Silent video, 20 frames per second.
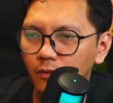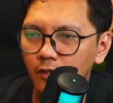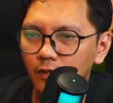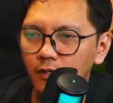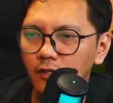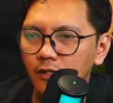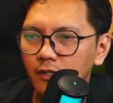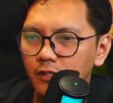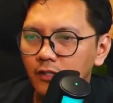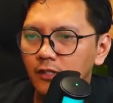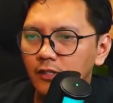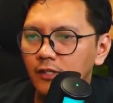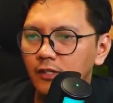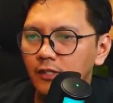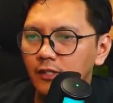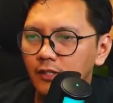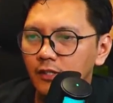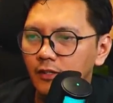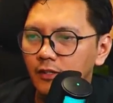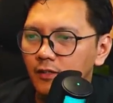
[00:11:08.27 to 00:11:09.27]
Eh.
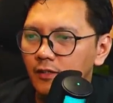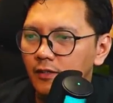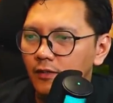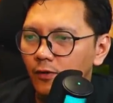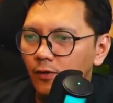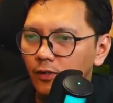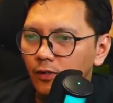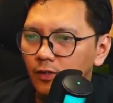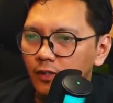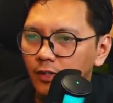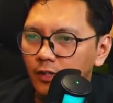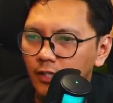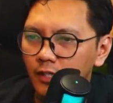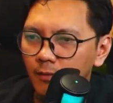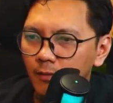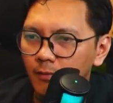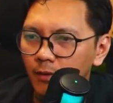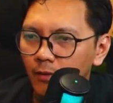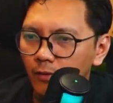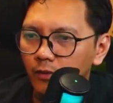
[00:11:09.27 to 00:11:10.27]

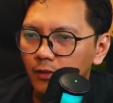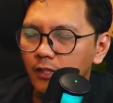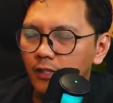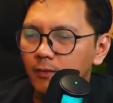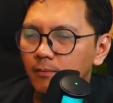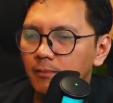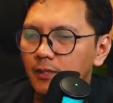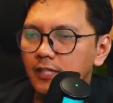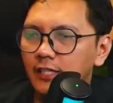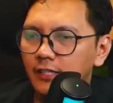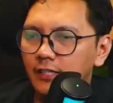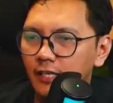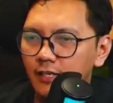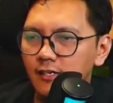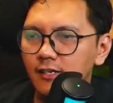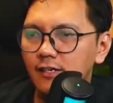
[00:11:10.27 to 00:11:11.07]
Kotanya nama Kota Blitar.